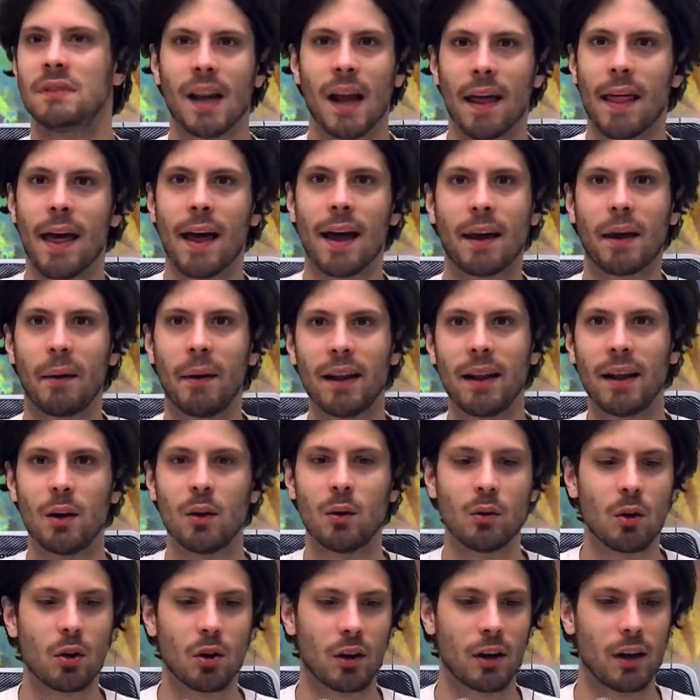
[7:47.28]
Nada que ver
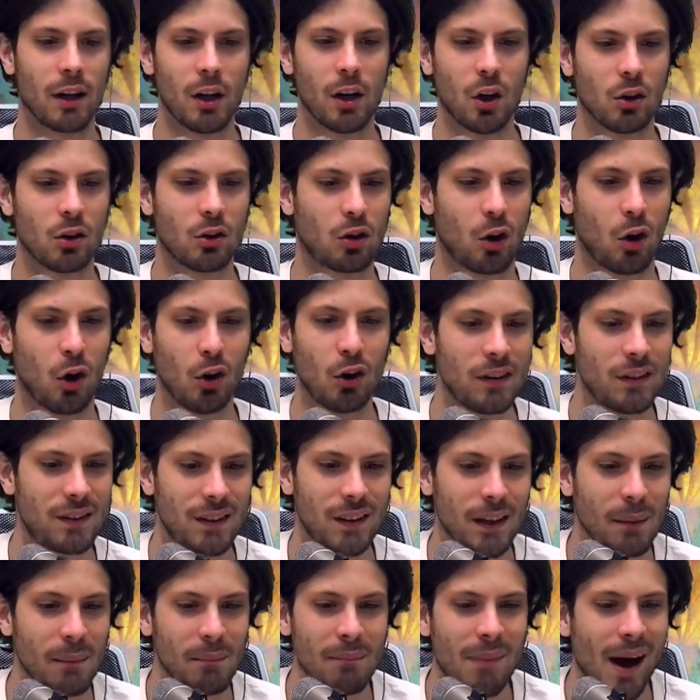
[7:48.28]
el uno con el otro. Y
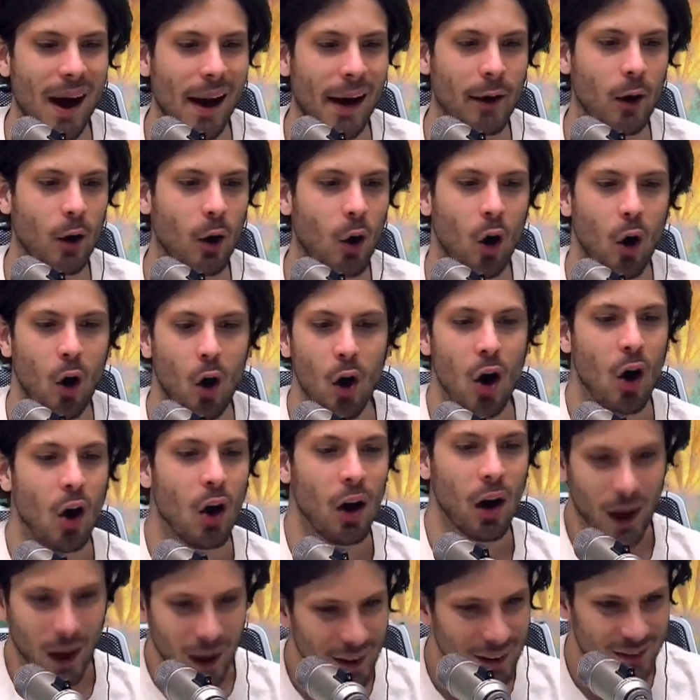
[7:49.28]
sin embargo,
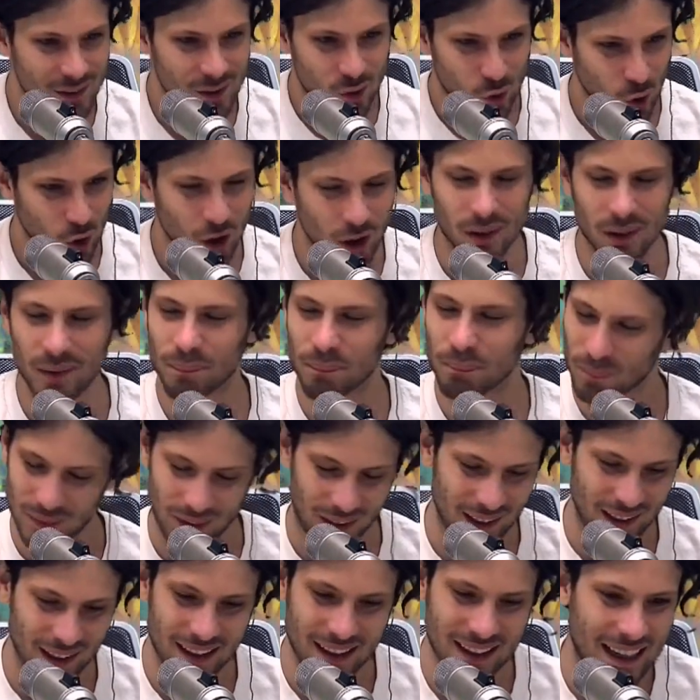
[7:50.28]
son
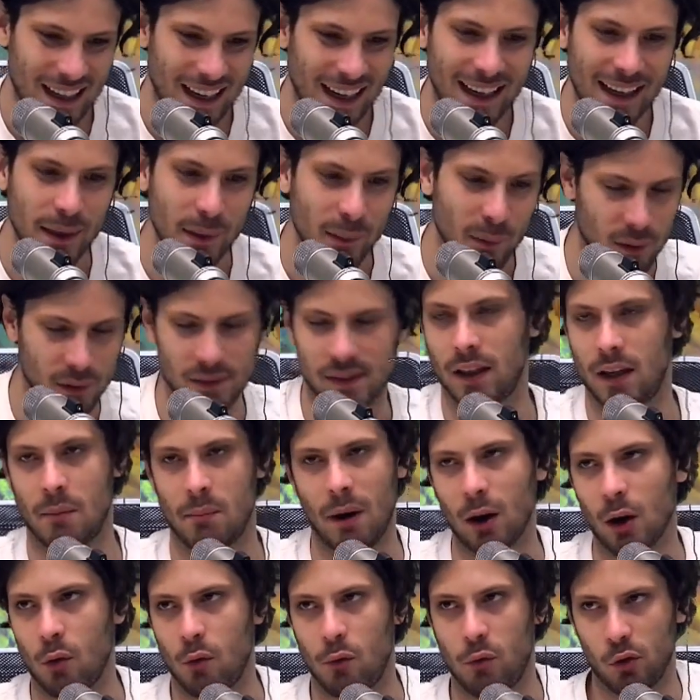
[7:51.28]
increíbles. Sin
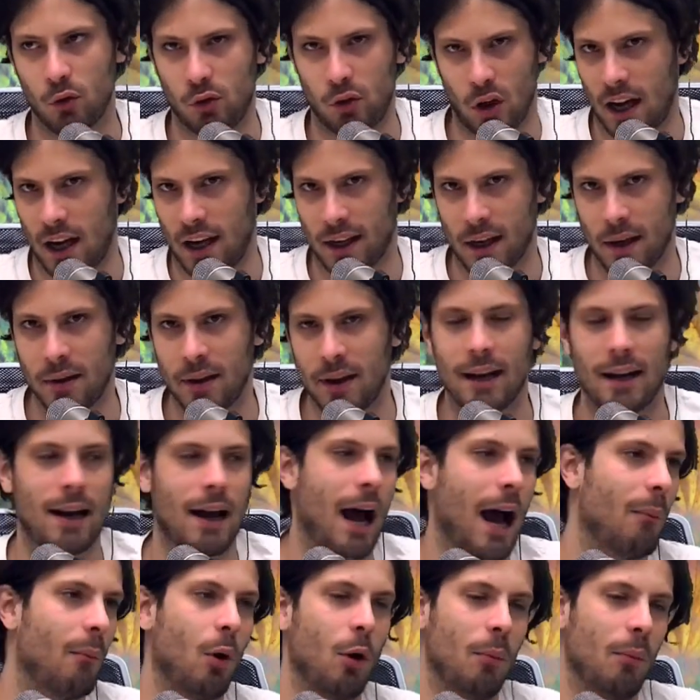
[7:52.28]
embargo, funcionan re bien.
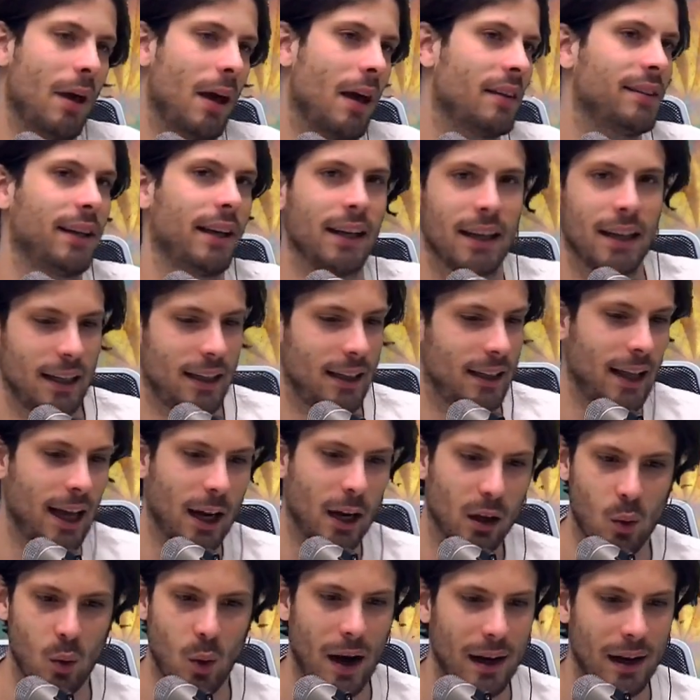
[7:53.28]
Ambos me hacen
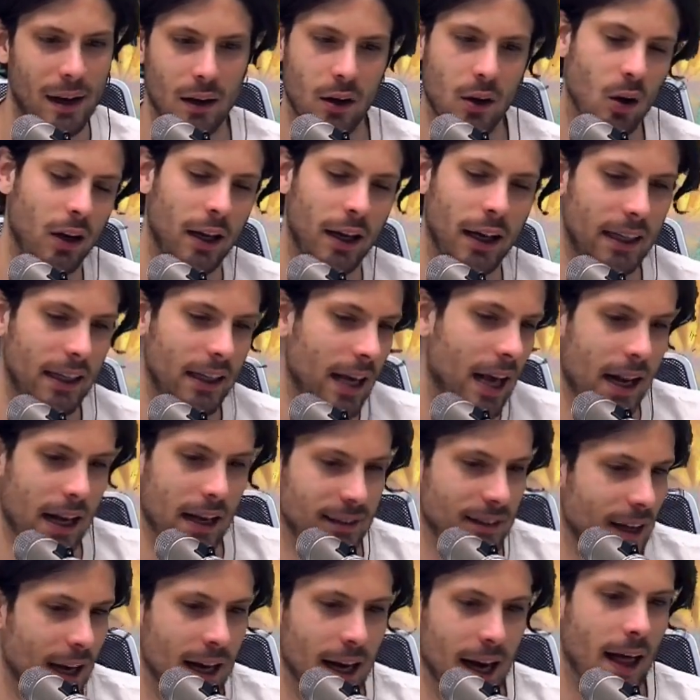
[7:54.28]
gritar cual
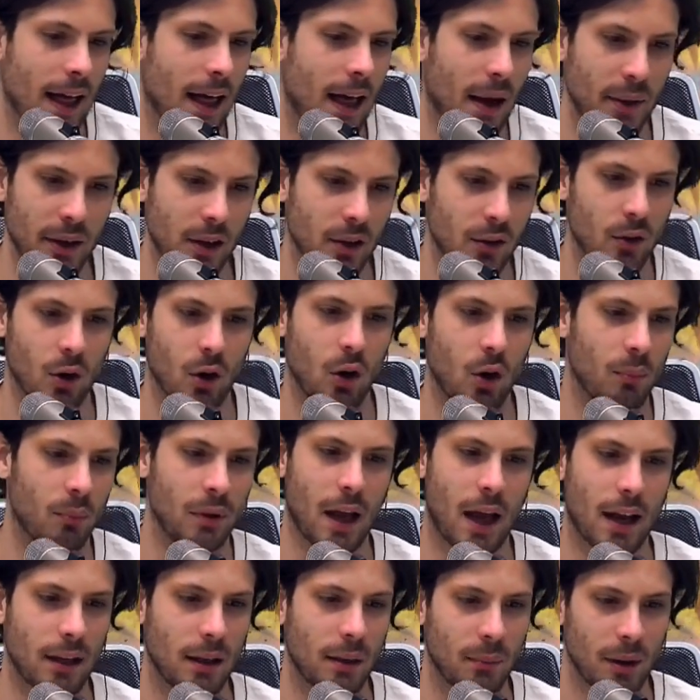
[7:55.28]
la sacada viendo
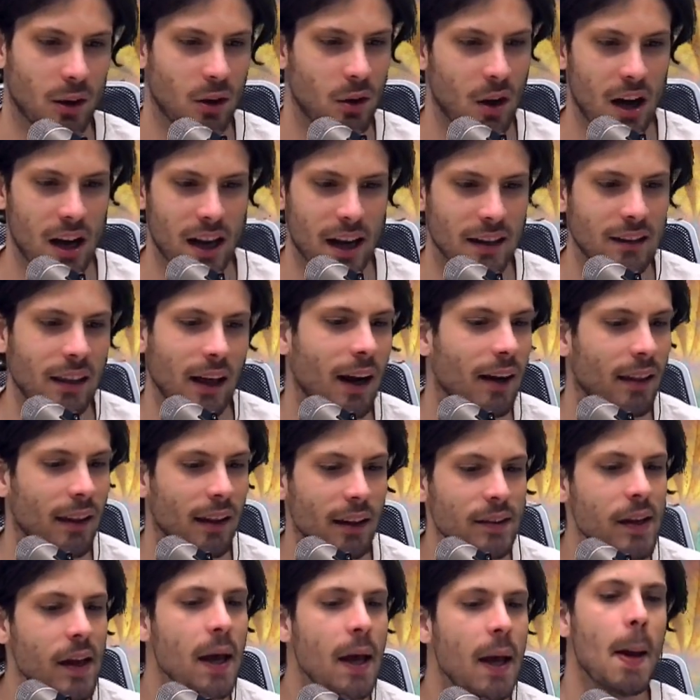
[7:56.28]
mi anime todas las
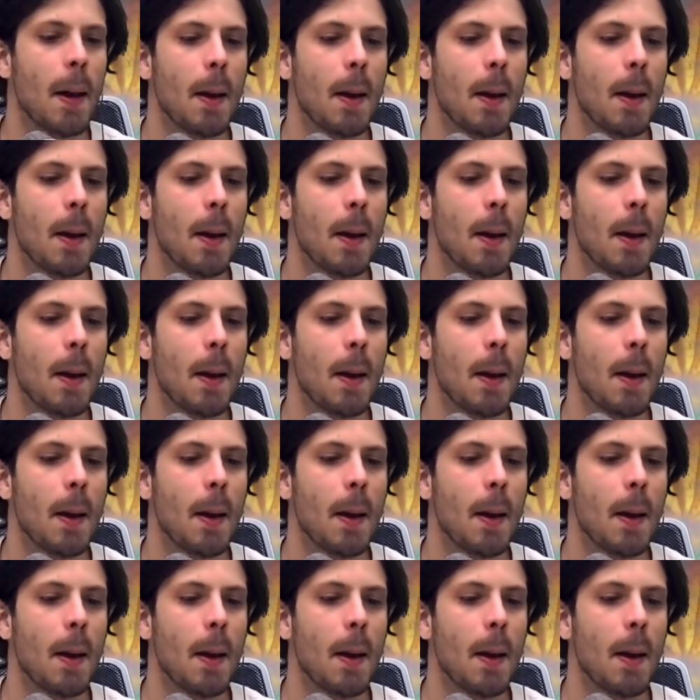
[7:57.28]
tardes.